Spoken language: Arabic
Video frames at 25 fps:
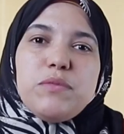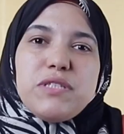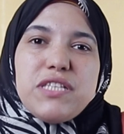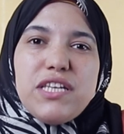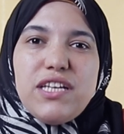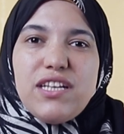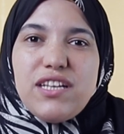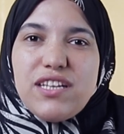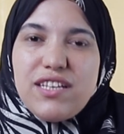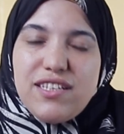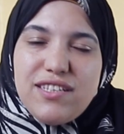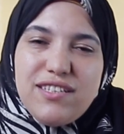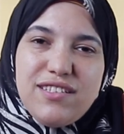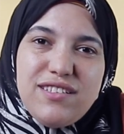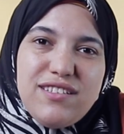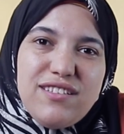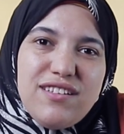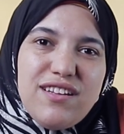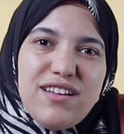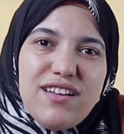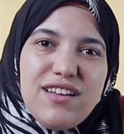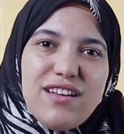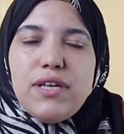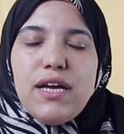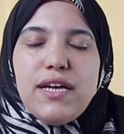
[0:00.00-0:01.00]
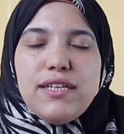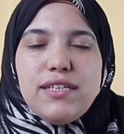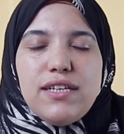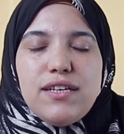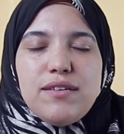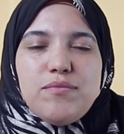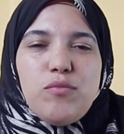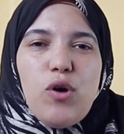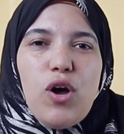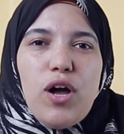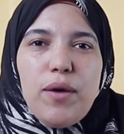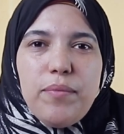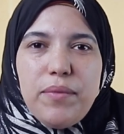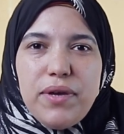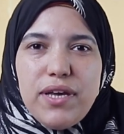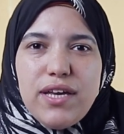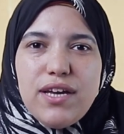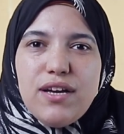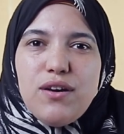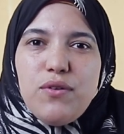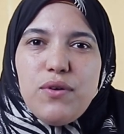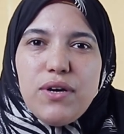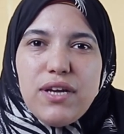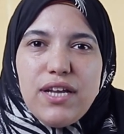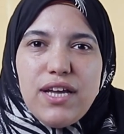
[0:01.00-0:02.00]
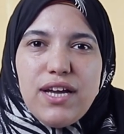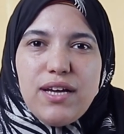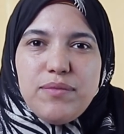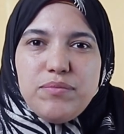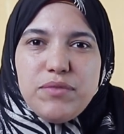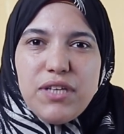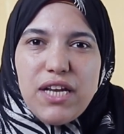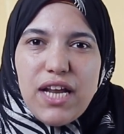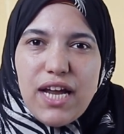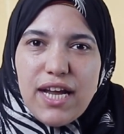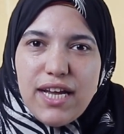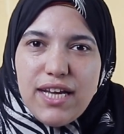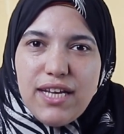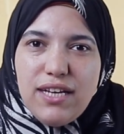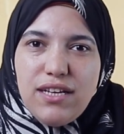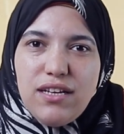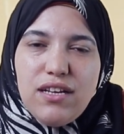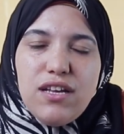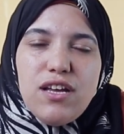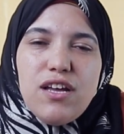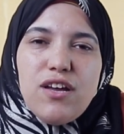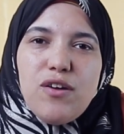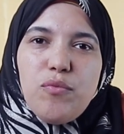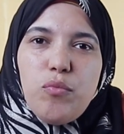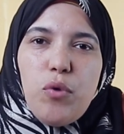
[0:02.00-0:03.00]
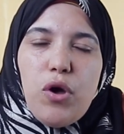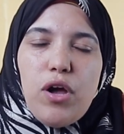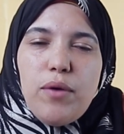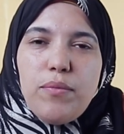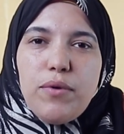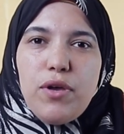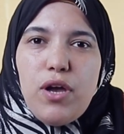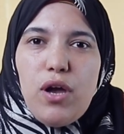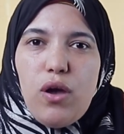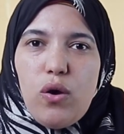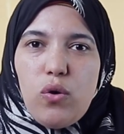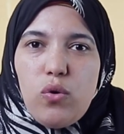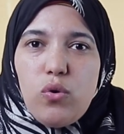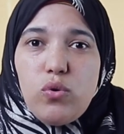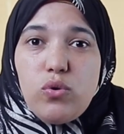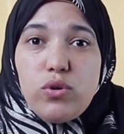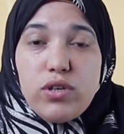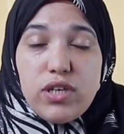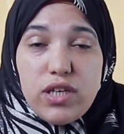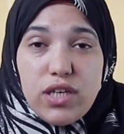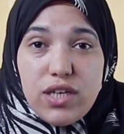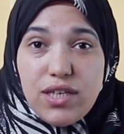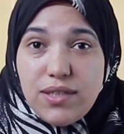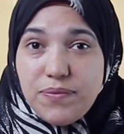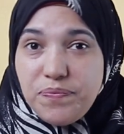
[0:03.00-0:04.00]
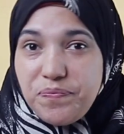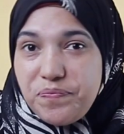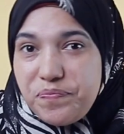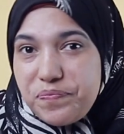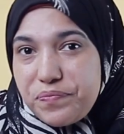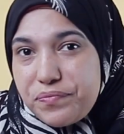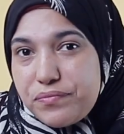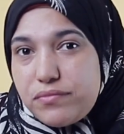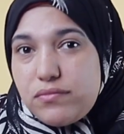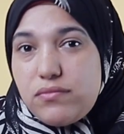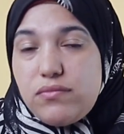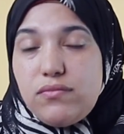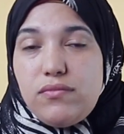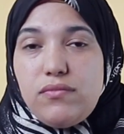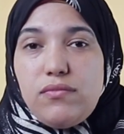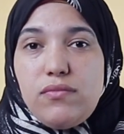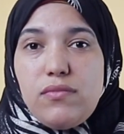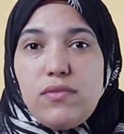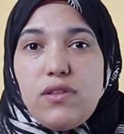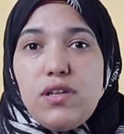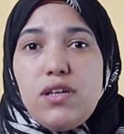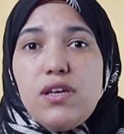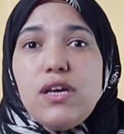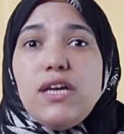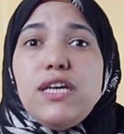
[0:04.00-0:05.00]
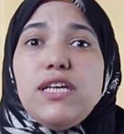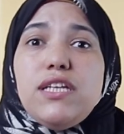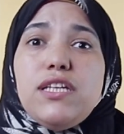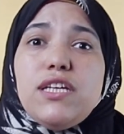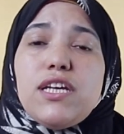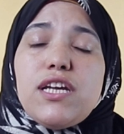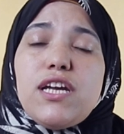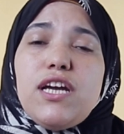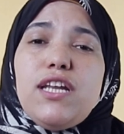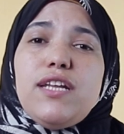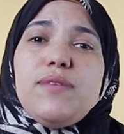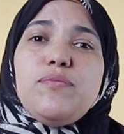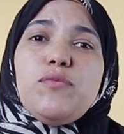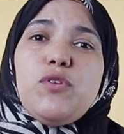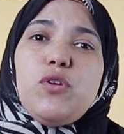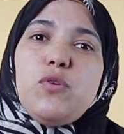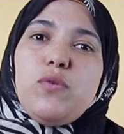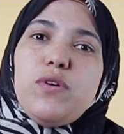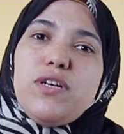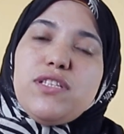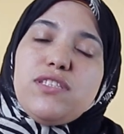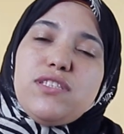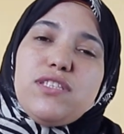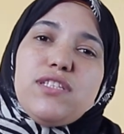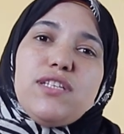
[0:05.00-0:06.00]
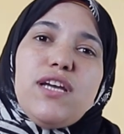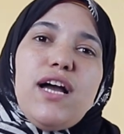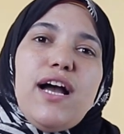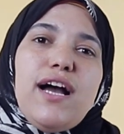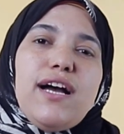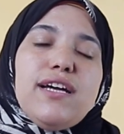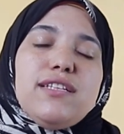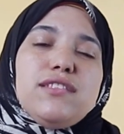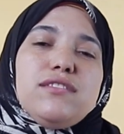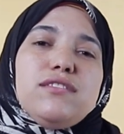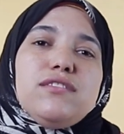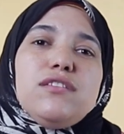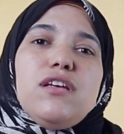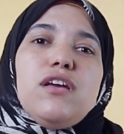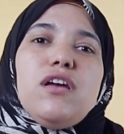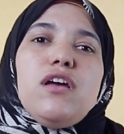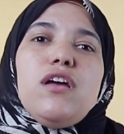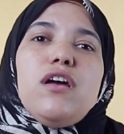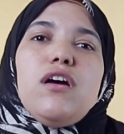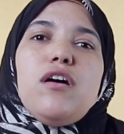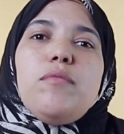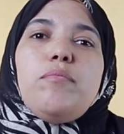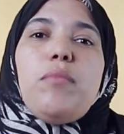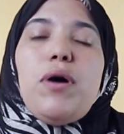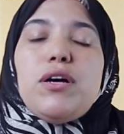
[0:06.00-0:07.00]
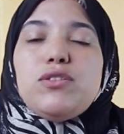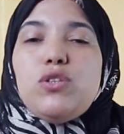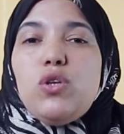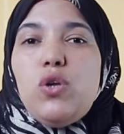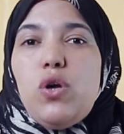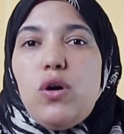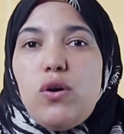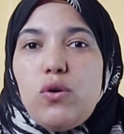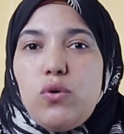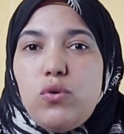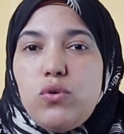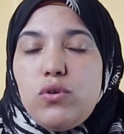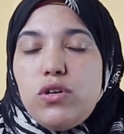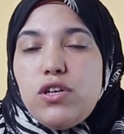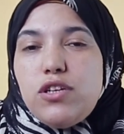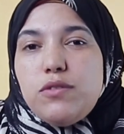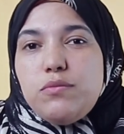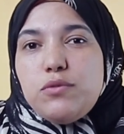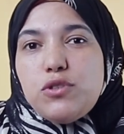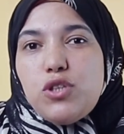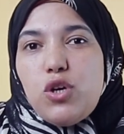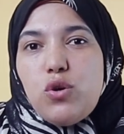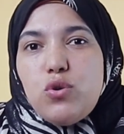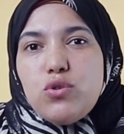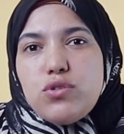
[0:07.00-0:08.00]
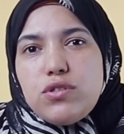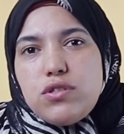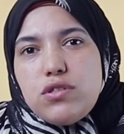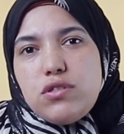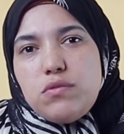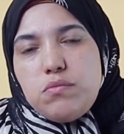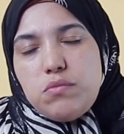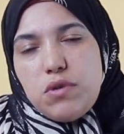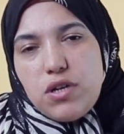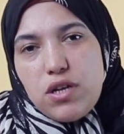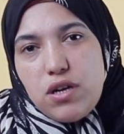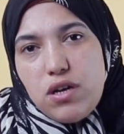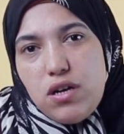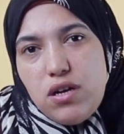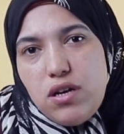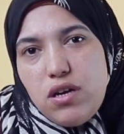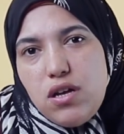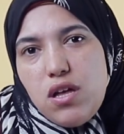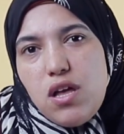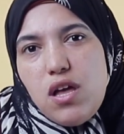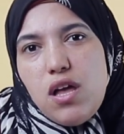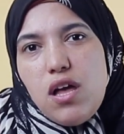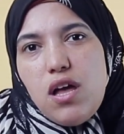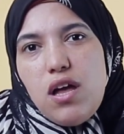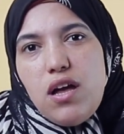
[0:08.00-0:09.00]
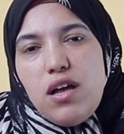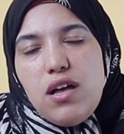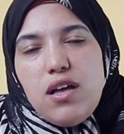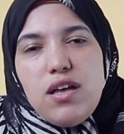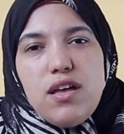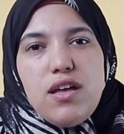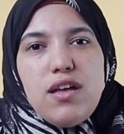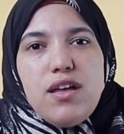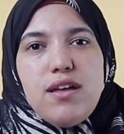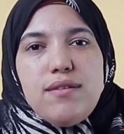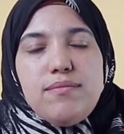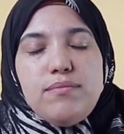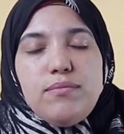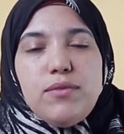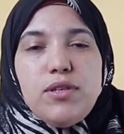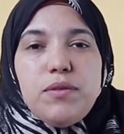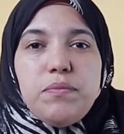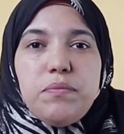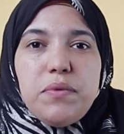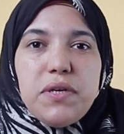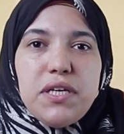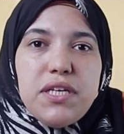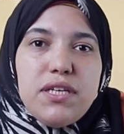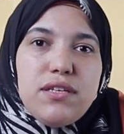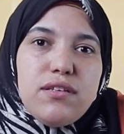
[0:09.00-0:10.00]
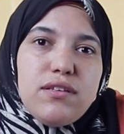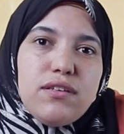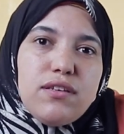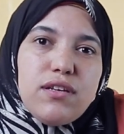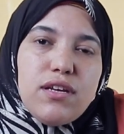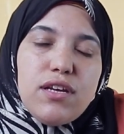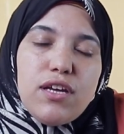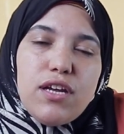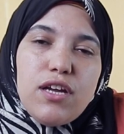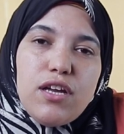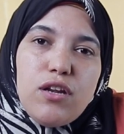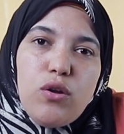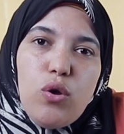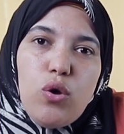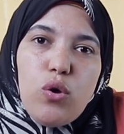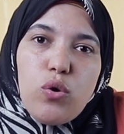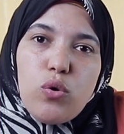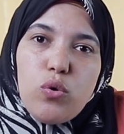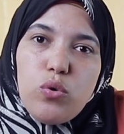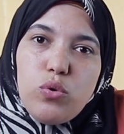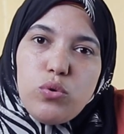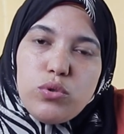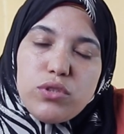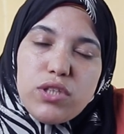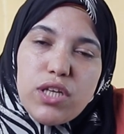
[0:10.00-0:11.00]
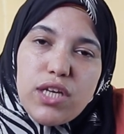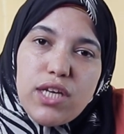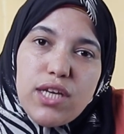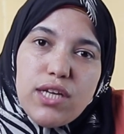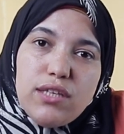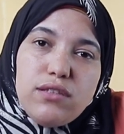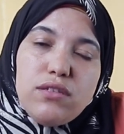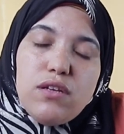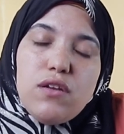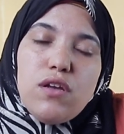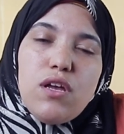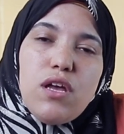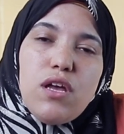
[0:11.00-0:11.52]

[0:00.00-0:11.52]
مساء الخير انا المحاميه ولاء عبد العال محاميه حقوقيه جايين نتكلم دلوقتي عن بعض الحقوق اللي بتخص المراه آه، من بين الحقوق ديت